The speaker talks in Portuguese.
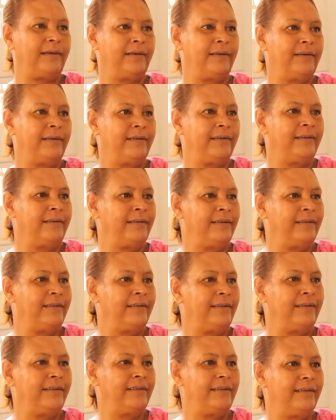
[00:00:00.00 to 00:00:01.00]
Ah, agora a
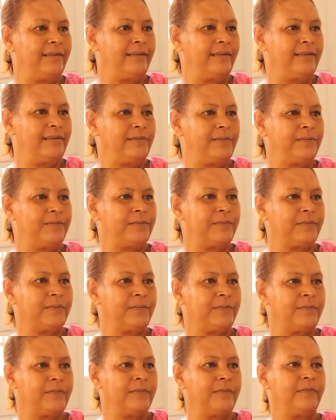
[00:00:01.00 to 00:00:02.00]
conta vem
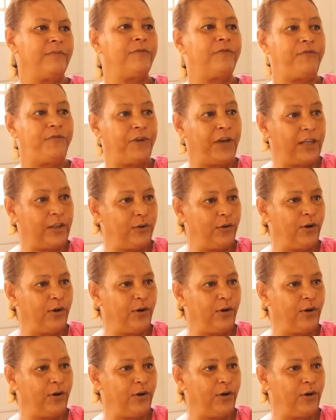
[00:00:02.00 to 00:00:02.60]
normal, porque. Vem eh,